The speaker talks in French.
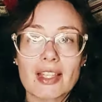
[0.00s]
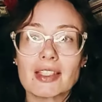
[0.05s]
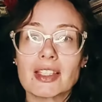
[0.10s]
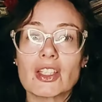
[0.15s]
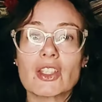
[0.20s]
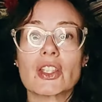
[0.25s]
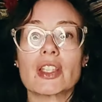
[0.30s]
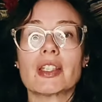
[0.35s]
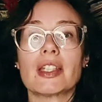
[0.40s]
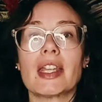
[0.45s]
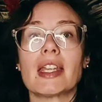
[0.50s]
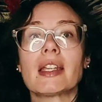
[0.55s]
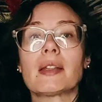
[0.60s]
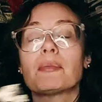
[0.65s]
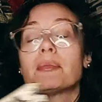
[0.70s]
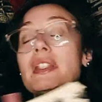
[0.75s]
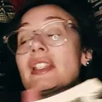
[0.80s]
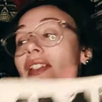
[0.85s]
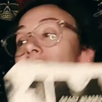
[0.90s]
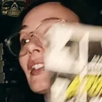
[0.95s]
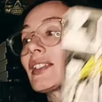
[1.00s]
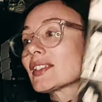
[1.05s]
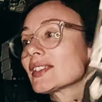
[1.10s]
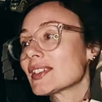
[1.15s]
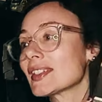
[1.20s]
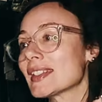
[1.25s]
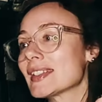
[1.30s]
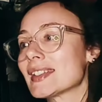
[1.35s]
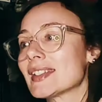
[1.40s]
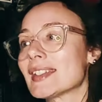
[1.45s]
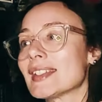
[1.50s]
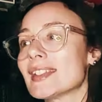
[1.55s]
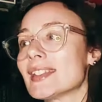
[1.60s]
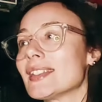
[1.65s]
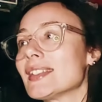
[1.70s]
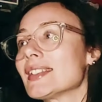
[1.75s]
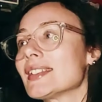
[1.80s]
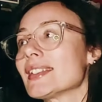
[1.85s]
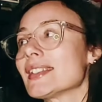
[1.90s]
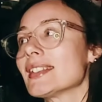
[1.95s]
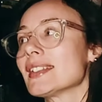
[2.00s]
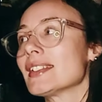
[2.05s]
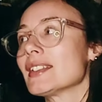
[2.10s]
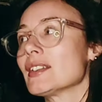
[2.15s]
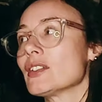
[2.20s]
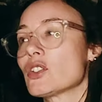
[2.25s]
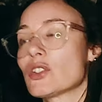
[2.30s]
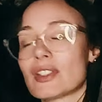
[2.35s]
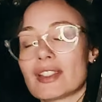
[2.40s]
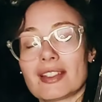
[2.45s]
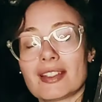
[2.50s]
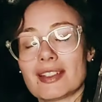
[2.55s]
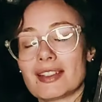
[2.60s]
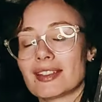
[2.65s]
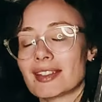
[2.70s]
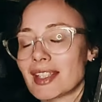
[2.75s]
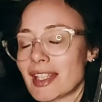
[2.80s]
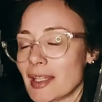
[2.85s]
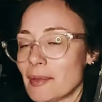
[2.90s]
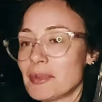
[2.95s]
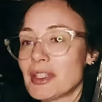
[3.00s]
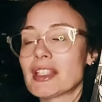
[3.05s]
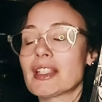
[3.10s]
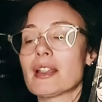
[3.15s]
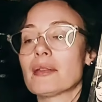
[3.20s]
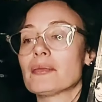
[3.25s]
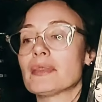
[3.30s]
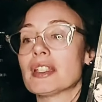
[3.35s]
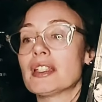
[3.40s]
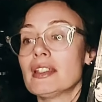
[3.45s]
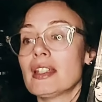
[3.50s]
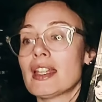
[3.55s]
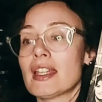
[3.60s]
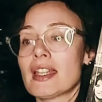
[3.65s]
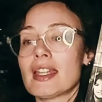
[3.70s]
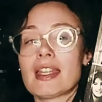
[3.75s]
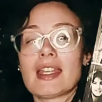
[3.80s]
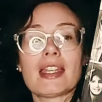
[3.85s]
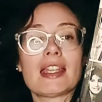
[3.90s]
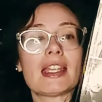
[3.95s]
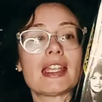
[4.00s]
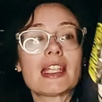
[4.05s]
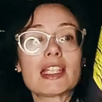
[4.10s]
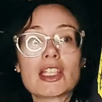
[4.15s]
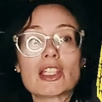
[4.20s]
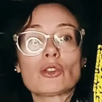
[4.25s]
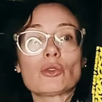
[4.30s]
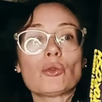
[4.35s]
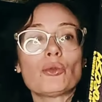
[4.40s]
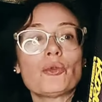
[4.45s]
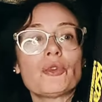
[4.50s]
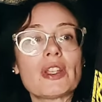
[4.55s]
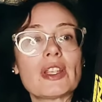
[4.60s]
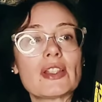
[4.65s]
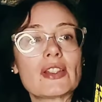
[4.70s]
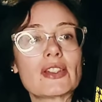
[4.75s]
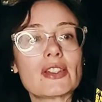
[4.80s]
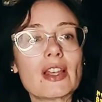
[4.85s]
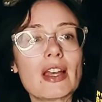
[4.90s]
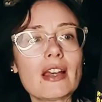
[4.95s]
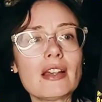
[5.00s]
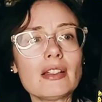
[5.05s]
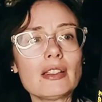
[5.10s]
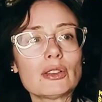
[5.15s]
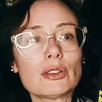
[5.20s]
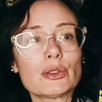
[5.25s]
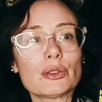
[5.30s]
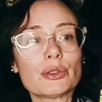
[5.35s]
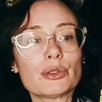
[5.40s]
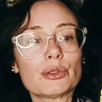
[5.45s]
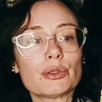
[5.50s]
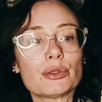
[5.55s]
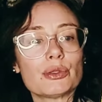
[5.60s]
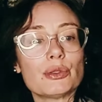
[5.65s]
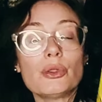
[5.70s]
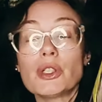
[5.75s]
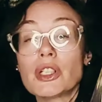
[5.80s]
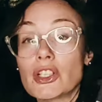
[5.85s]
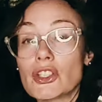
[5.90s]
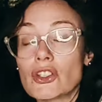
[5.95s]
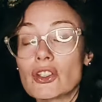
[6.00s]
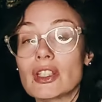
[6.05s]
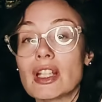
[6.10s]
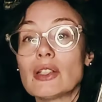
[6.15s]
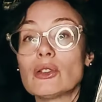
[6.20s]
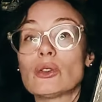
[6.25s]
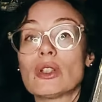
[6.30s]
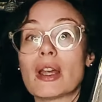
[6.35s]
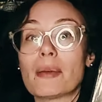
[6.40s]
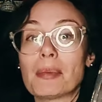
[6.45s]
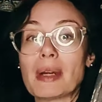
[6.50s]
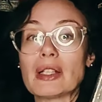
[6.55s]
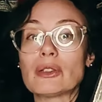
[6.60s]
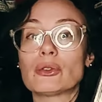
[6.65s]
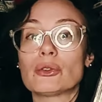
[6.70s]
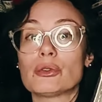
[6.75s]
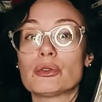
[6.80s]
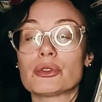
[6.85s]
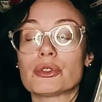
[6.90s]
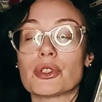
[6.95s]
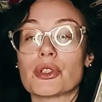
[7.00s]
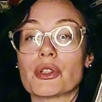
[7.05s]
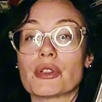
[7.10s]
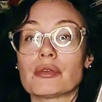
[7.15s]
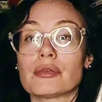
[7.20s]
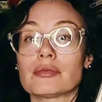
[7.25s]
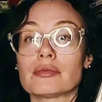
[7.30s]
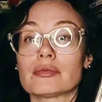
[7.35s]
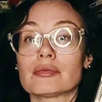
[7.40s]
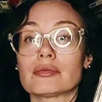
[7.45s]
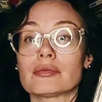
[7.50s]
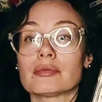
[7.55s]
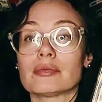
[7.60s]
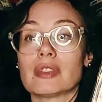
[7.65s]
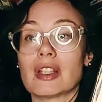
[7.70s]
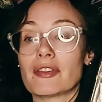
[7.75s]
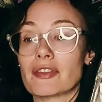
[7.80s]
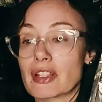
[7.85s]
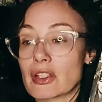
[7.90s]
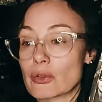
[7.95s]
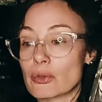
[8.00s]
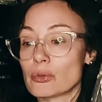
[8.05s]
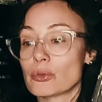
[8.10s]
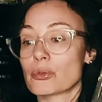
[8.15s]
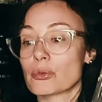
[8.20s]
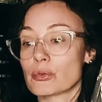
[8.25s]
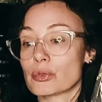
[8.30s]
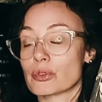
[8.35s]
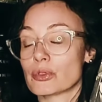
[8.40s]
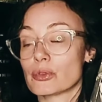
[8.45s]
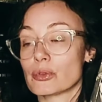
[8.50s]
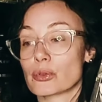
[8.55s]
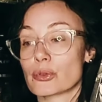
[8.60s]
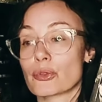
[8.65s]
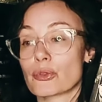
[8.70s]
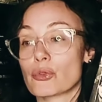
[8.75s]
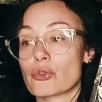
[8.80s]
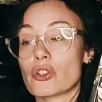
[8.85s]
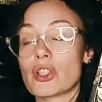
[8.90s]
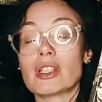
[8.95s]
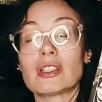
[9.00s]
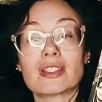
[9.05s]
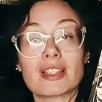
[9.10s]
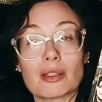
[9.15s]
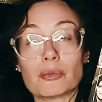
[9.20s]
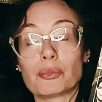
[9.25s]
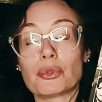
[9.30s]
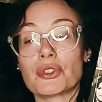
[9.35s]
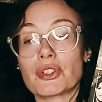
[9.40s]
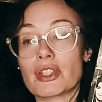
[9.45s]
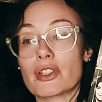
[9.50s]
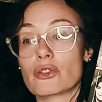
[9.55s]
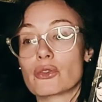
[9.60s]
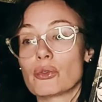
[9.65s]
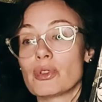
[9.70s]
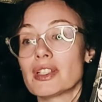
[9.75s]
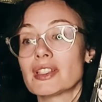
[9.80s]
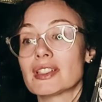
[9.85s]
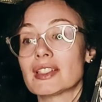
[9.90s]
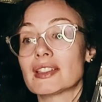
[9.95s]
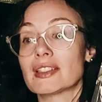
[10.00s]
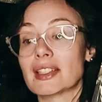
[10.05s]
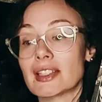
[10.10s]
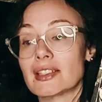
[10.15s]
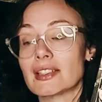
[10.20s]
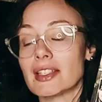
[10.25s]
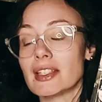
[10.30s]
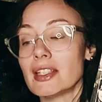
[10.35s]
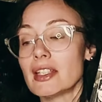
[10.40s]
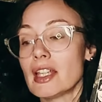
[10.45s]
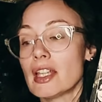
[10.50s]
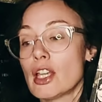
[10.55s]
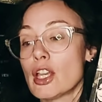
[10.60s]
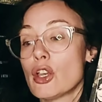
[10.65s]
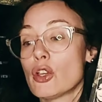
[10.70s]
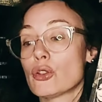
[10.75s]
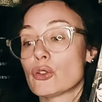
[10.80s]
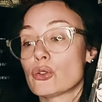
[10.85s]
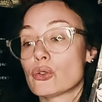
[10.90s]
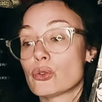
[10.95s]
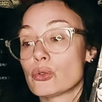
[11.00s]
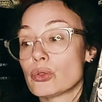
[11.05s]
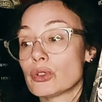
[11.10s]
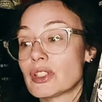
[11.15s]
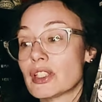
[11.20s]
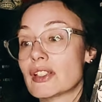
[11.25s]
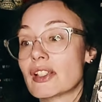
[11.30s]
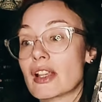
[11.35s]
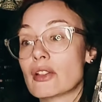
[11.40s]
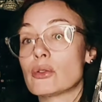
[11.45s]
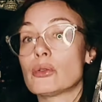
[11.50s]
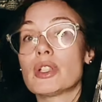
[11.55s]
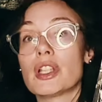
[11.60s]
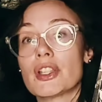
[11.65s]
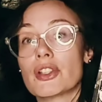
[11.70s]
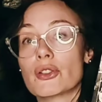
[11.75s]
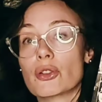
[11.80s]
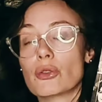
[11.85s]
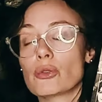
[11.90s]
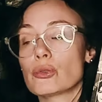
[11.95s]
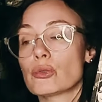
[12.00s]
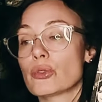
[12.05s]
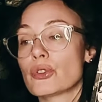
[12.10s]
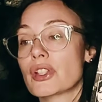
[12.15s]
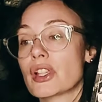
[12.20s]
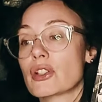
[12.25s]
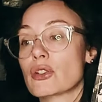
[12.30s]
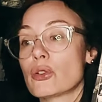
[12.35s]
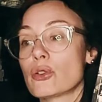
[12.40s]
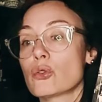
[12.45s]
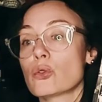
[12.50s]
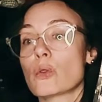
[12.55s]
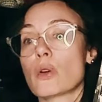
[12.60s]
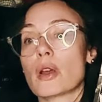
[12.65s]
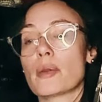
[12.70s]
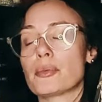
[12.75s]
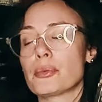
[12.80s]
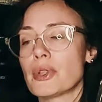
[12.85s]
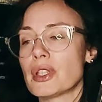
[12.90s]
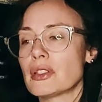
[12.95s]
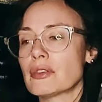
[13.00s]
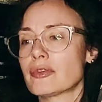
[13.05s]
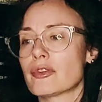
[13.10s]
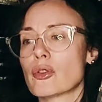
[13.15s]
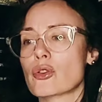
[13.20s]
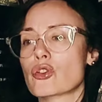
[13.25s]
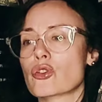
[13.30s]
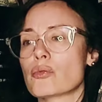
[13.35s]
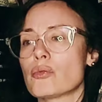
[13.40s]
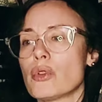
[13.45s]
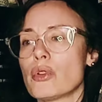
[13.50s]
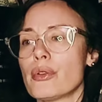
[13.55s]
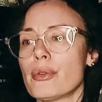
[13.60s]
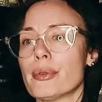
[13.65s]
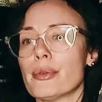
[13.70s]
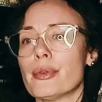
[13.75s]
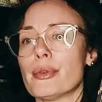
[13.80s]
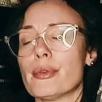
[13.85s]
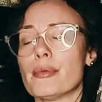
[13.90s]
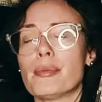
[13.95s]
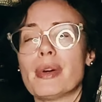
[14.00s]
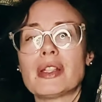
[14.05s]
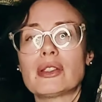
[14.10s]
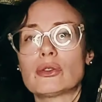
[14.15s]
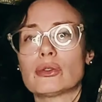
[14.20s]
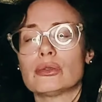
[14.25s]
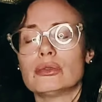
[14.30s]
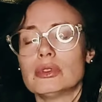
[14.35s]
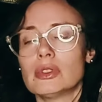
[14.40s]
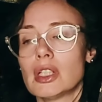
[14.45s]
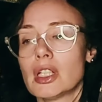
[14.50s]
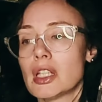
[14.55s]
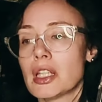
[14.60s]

dégénère. Mais c'est, très bien amené. Et j'ai trouvé ça euh, original de la part de l'auteur. La façon dont, dont sujet de cette possession a été traité sur des adolescentes de 16 ans, ça aurait pu être franchement euh, bateau.